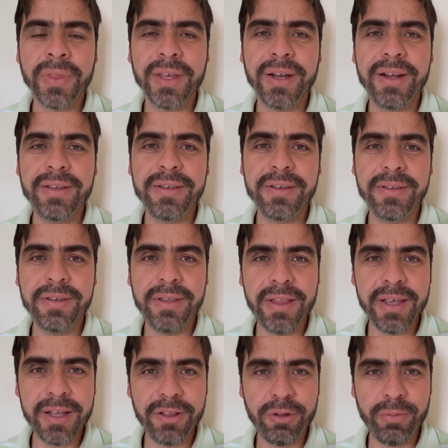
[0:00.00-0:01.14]

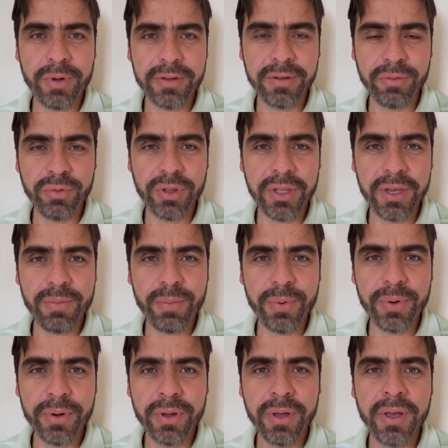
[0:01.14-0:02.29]
necesita tomarse un
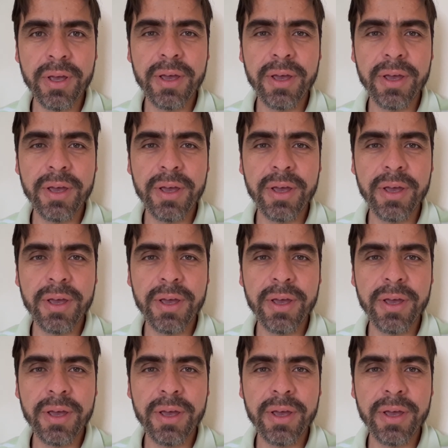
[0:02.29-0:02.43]
tiempo